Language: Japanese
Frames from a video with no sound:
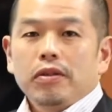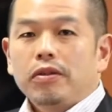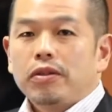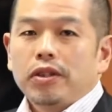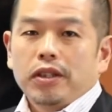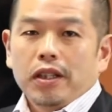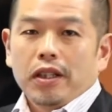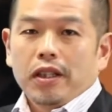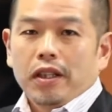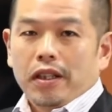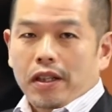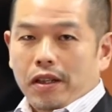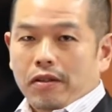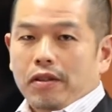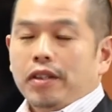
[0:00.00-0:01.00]
福祉社
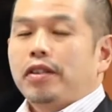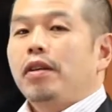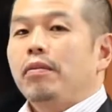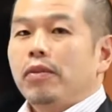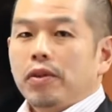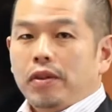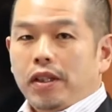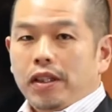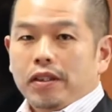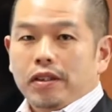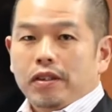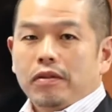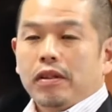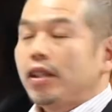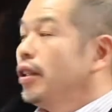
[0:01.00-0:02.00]
会学が専門で
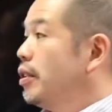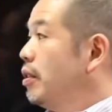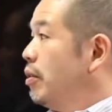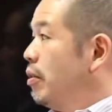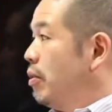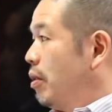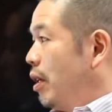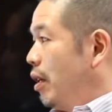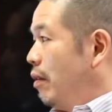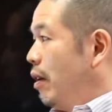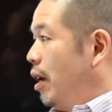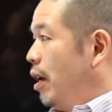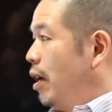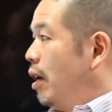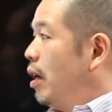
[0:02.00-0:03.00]
す。私の方から
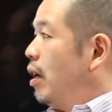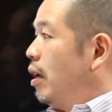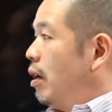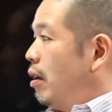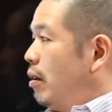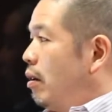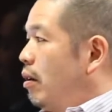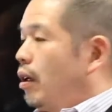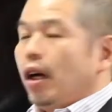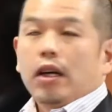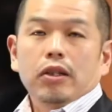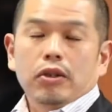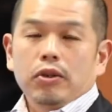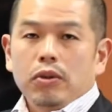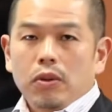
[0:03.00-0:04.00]
は
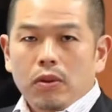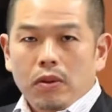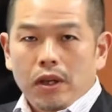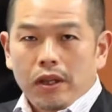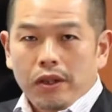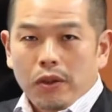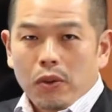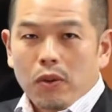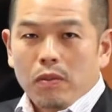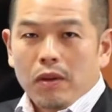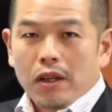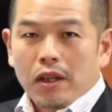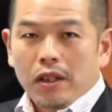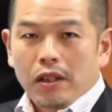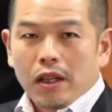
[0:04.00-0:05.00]
学級崩壊ってほん
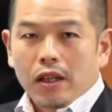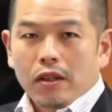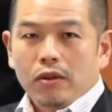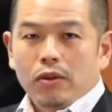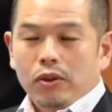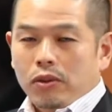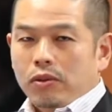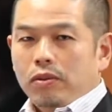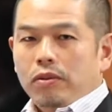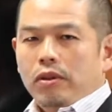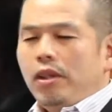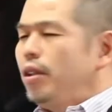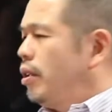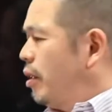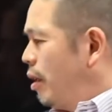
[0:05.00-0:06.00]
まかいなという
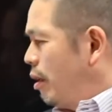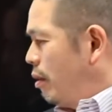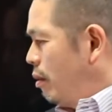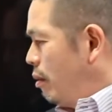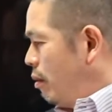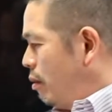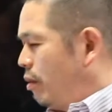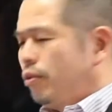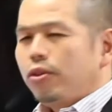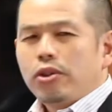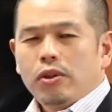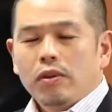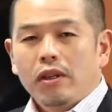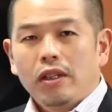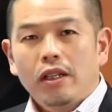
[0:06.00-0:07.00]
一見福祉
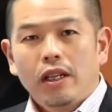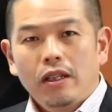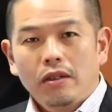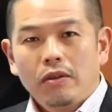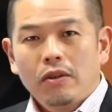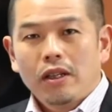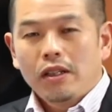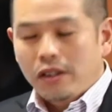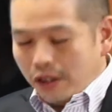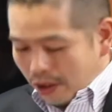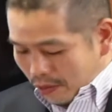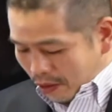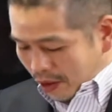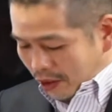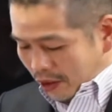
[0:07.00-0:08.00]
とは何の関係
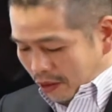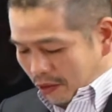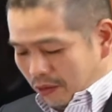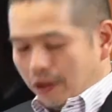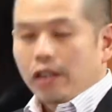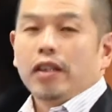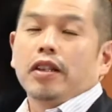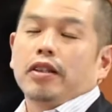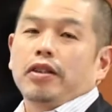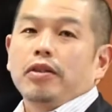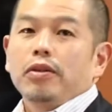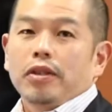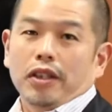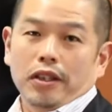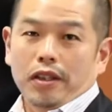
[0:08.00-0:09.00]
もなさそうな話
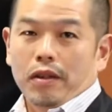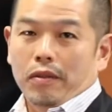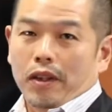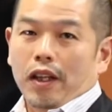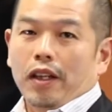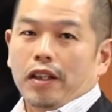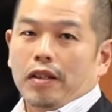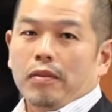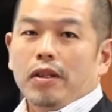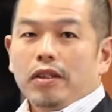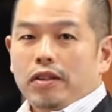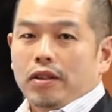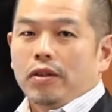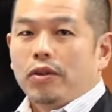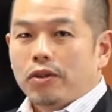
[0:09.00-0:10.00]
をさせていただきま
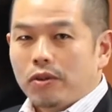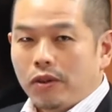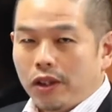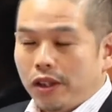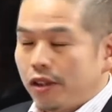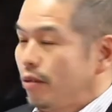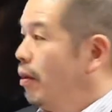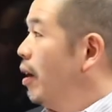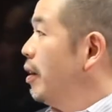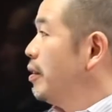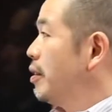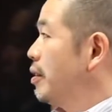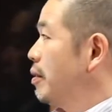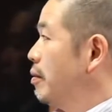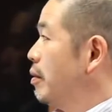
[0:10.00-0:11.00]
す。よろしくお願いしま
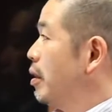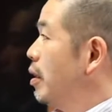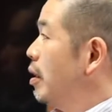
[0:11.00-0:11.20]
す。